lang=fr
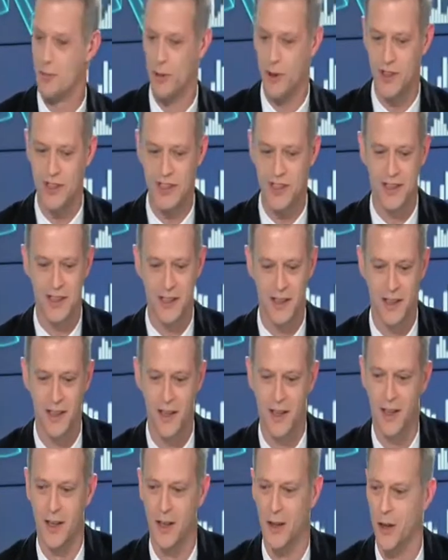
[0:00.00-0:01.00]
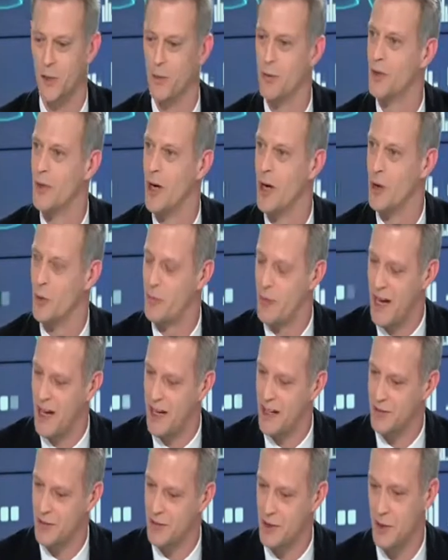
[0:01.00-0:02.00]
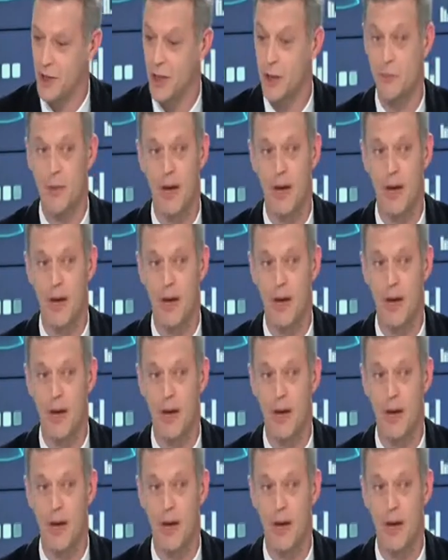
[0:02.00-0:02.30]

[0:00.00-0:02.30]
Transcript: comme le disait euh, Powell auparavant.